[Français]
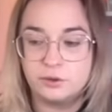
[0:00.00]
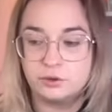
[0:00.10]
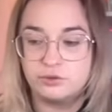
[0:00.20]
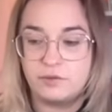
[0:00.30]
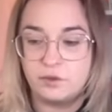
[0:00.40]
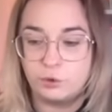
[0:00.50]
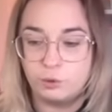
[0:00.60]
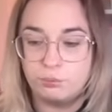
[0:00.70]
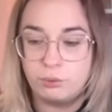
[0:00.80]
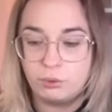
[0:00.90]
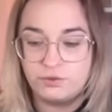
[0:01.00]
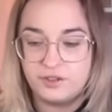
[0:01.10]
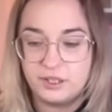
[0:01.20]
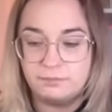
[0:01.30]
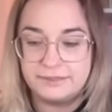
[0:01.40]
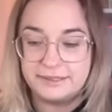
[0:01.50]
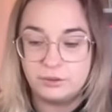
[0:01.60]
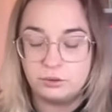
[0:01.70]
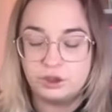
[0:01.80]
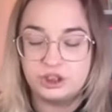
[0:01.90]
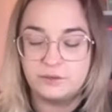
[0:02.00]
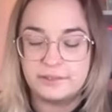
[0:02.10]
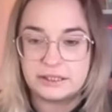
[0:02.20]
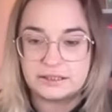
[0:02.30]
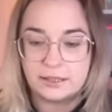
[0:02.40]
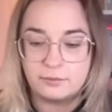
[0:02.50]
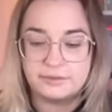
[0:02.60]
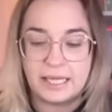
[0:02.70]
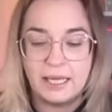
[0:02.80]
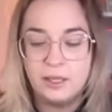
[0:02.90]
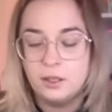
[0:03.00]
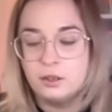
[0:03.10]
quand je vois votre profil psychologique, on va dire ça comme ça,